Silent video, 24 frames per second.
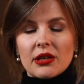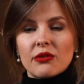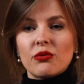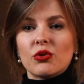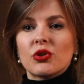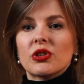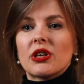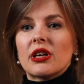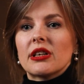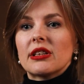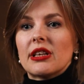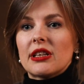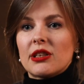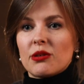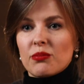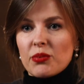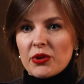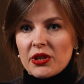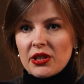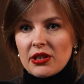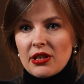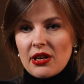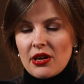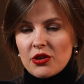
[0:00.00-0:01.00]
Так вот, когда ты
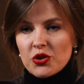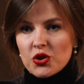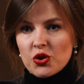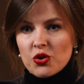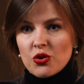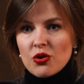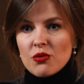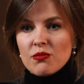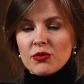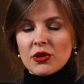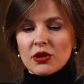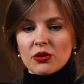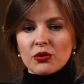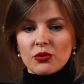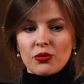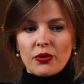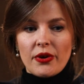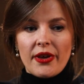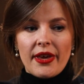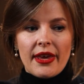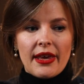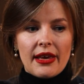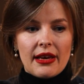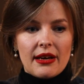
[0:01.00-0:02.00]
покидаешь
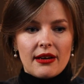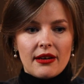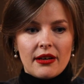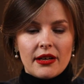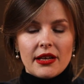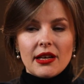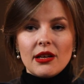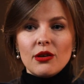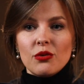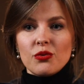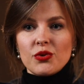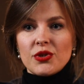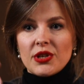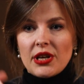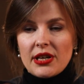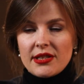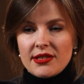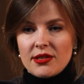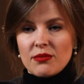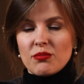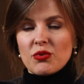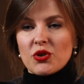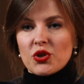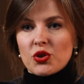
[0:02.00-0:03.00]
комнату, а, и люди о
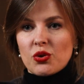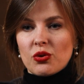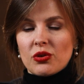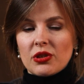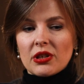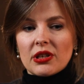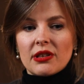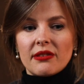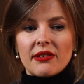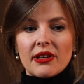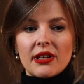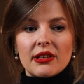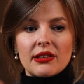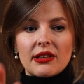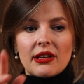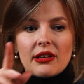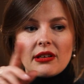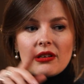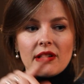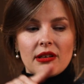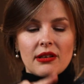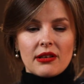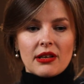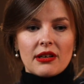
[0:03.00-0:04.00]
тебе что-то говорят,
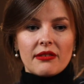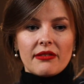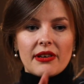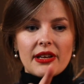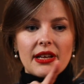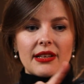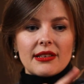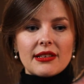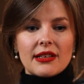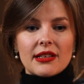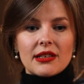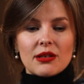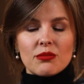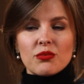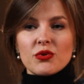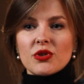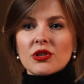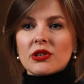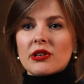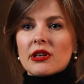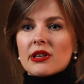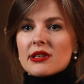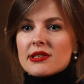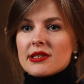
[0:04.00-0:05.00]
э, э, говорят, это
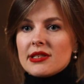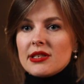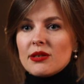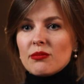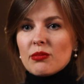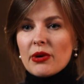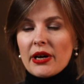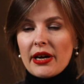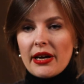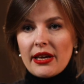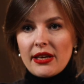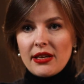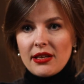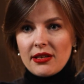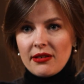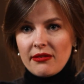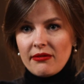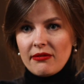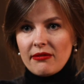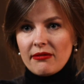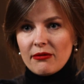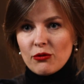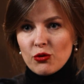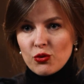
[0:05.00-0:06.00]
будет говорить либо о их
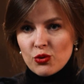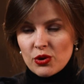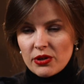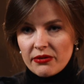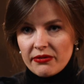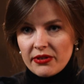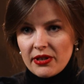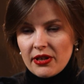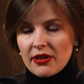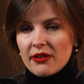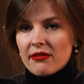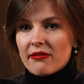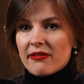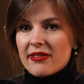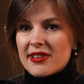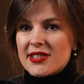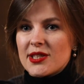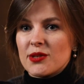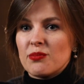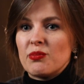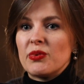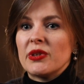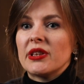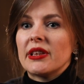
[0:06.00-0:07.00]
уровне
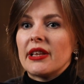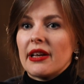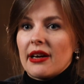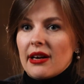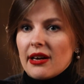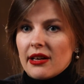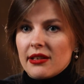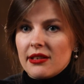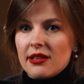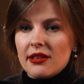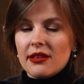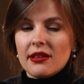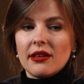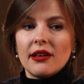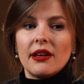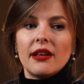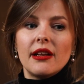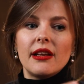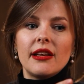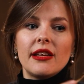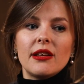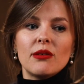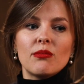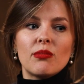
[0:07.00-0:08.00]
воспитания,
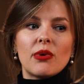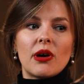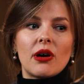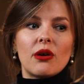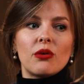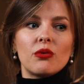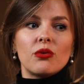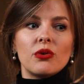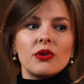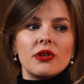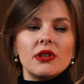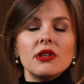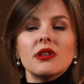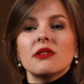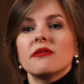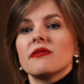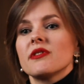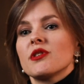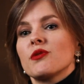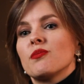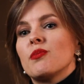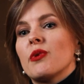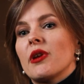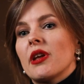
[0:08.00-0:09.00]
либо о их
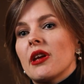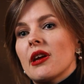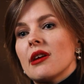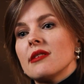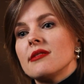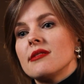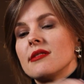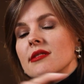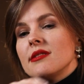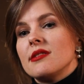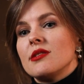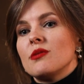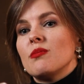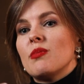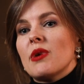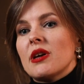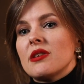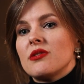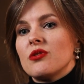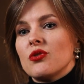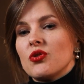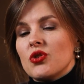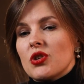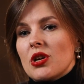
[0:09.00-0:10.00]
восприятии
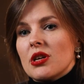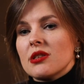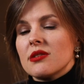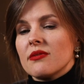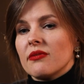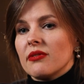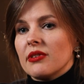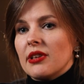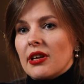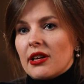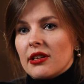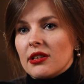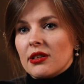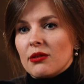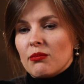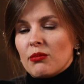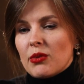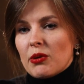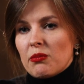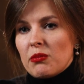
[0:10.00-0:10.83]
тебя сейчас в данном